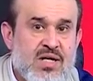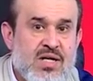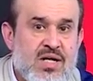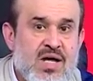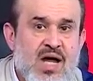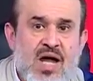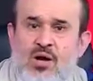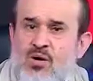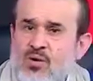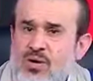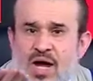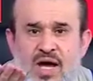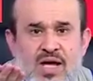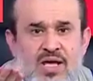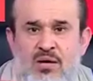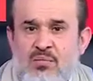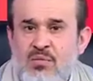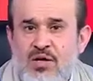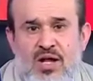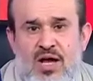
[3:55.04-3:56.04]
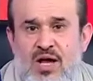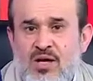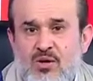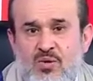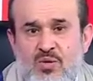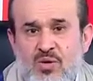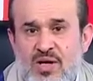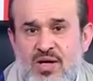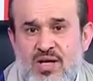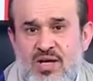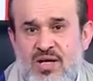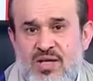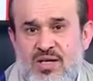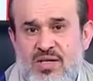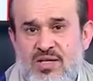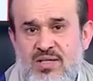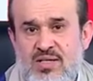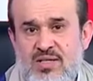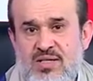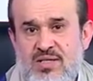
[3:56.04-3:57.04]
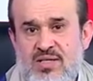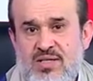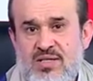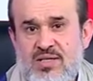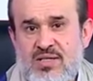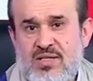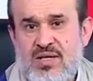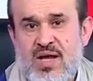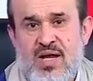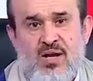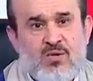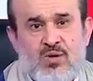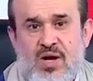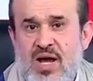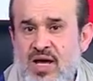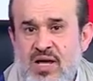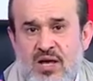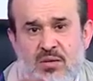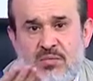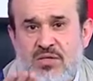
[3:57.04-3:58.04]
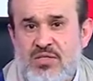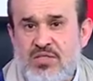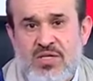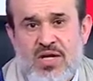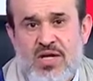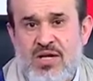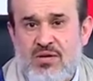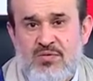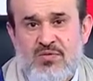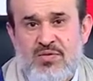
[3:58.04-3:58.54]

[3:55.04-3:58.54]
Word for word: هل هناك من غيور هل هناك من شريف